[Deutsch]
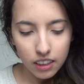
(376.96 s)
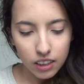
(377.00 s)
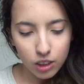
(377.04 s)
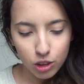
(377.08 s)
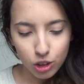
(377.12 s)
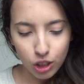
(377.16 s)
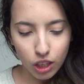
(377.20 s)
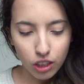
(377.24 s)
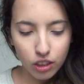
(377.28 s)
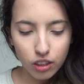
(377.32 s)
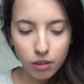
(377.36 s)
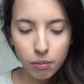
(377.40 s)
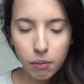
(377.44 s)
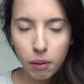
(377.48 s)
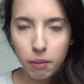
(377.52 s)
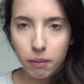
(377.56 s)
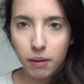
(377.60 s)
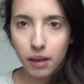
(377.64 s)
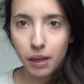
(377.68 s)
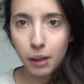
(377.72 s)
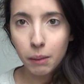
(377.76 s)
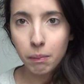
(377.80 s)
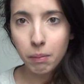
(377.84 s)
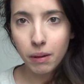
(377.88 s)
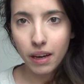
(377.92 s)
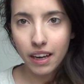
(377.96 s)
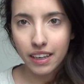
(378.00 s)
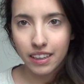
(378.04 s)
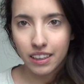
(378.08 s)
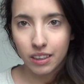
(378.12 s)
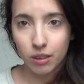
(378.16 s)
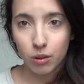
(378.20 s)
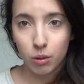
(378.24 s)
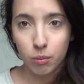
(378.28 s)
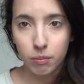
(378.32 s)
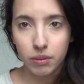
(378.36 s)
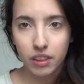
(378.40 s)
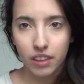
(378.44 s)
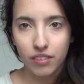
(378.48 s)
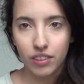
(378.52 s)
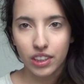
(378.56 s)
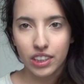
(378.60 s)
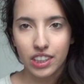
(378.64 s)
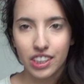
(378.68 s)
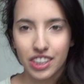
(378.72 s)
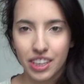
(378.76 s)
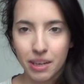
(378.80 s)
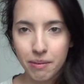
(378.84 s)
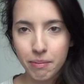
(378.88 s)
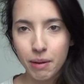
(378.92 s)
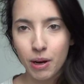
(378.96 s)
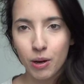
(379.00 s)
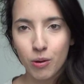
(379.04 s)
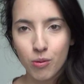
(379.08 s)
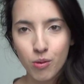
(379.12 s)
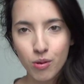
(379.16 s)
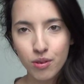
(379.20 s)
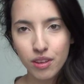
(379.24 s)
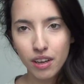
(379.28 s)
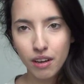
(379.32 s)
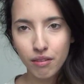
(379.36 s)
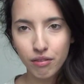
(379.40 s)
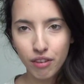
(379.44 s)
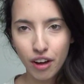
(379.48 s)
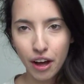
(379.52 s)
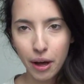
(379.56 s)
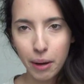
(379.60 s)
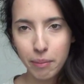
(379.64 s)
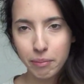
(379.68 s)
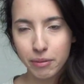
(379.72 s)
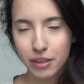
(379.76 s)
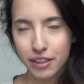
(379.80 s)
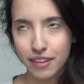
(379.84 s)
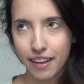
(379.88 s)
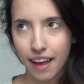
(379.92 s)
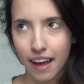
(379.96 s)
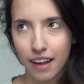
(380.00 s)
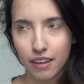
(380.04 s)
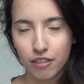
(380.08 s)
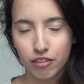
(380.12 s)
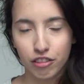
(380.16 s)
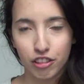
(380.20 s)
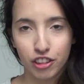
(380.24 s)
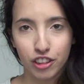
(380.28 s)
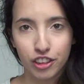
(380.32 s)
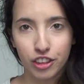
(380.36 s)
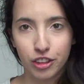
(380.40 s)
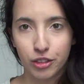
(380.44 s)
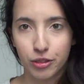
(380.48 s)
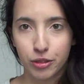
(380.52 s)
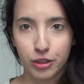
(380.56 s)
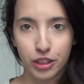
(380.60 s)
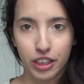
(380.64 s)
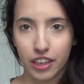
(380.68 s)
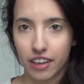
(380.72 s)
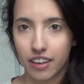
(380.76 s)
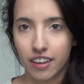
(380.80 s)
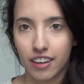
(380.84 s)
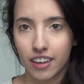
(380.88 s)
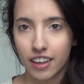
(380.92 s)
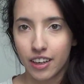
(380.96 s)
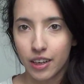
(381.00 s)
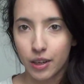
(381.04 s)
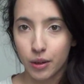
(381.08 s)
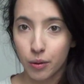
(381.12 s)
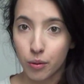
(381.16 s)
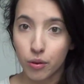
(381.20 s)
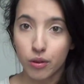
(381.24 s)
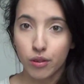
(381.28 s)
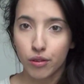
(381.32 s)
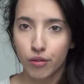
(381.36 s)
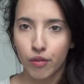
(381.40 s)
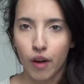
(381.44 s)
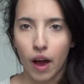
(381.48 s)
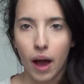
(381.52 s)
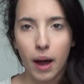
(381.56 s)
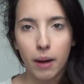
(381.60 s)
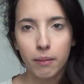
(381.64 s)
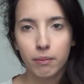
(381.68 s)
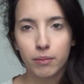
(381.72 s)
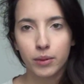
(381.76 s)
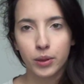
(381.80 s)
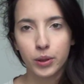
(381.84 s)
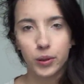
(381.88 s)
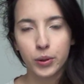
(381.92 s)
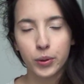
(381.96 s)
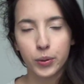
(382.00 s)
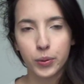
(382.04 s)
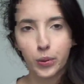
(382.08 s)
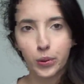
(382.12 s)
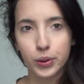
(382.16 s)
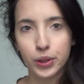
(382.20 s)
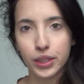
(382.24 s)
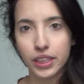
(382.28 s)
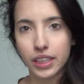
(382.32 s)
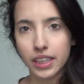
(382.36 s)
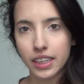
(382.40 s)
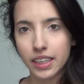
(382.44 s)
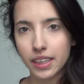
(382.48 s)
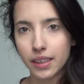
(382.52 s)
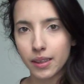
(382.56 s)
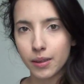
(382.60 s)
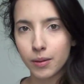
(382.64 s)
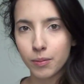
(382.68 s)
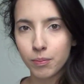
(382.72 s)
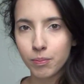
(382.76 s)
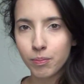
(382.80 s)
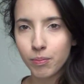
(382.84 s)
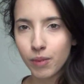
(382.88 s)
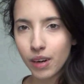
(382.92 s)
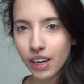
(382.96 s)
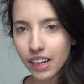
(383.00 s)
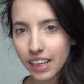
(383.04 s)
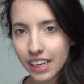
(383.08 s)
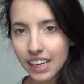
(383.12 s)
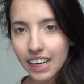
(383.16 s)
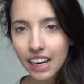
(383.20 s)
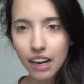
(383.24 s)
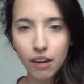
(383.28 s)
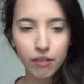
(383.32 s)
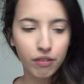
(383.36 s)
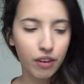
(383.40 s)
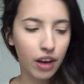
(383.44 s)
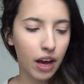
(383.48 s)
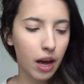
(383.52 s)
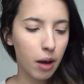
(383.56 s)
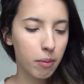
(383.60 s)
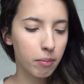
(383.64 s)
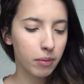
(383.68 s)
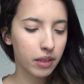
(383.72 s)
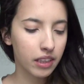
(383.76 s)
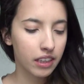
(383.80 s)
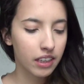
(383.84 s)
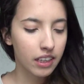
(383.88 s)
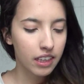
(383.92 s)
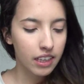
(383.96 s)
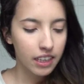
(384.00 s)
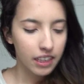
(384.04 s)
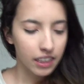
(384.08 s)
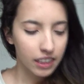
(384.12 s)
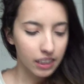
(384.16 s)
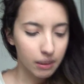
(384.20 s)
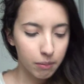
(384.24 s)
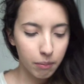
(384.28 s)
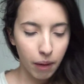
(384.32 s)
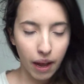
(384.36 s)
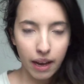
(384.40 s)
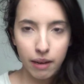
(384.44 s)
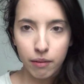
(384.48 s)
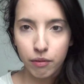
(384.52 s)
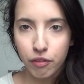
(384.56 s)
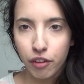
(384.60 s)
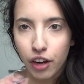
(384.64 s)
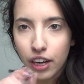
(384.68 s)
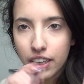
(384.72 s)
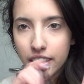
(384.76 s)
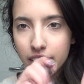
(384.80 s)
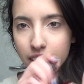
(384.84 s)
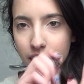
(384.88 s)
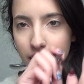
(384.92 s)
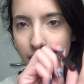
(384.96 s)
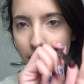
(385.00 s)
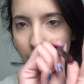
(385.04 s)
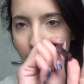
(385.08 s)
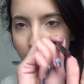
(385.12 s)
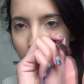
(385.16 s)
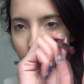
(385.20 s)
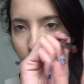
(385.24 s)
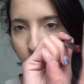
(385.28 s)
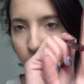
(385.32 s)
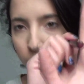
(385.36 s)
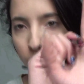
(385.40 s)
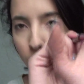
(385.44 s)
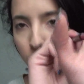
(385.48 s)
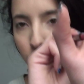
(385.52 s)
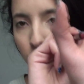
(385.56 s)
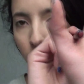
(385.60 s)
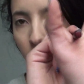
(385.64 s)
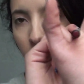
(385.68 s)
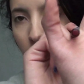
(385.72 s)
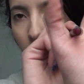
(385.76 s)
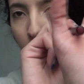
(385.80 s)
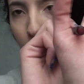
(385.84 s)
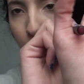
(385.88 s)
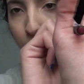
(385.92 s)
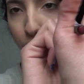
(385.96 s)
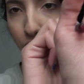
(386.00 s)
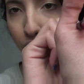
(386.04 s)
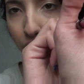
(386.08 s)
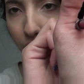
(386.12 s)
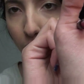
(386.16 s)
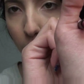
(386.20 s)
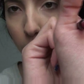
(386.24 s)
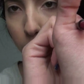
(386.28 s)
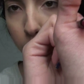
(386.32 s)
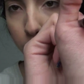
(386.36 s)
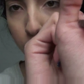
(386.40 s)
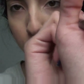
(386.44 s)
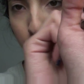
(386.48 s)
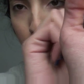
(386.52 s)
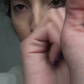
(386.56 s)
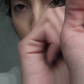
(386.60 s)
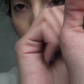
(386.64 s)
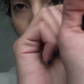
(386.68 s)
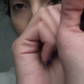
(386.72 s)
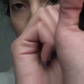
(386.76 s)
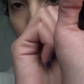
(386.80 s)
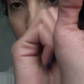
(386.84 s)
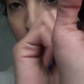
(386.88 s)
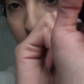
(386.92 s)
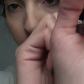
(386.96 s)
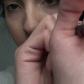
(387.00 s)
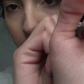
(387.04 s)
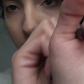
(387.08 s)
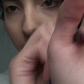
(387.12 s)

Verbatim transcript: schaut euch mal bei Lip Linern rum, da werdet ihr immer rosafarbene Sachen finden oder rotfarbene oder lilafarbene. In meinem Fall ist es jetzt so ein dunkler Pflaumenton.